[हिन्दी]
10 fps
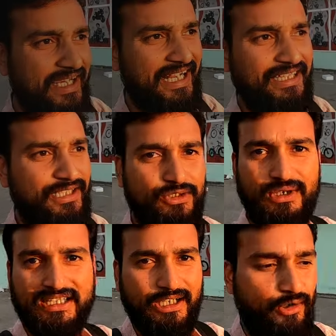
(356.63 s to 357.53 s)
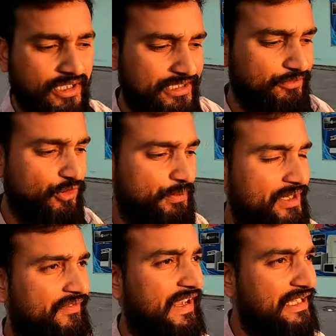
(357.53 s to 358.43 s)
वगैरह आई थिंक जो आता होगा
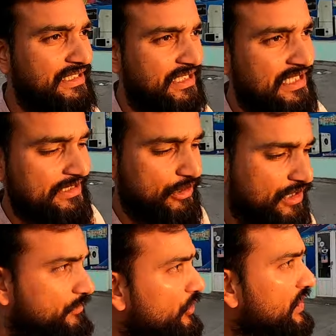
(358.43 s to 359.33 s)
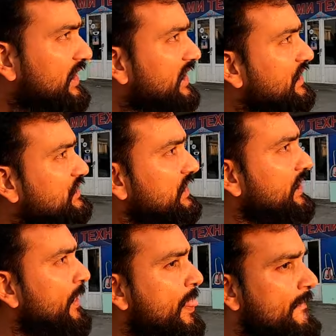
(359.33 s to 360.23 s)
ऊपर वैली से ही आता होगा माउंटेन रेंज से
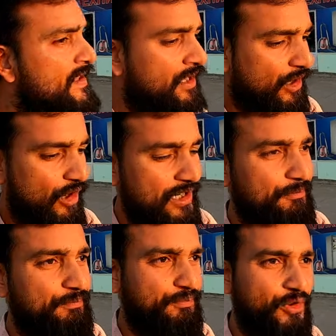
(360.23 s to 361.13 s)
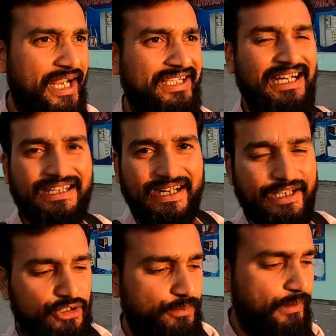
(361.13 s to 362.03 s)
और पूरे कंट्री
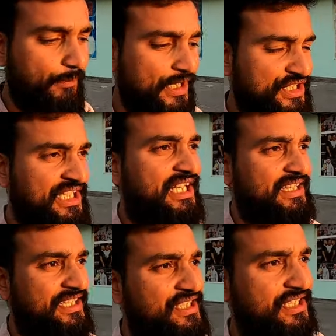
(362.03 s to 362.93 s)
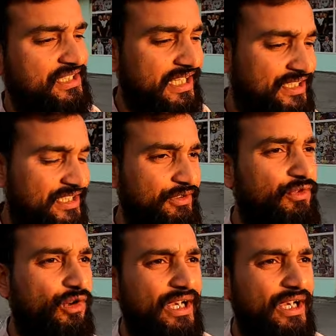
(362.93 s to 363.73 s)
की जो पॉपुलेशन है ताजिकिस्तान की वो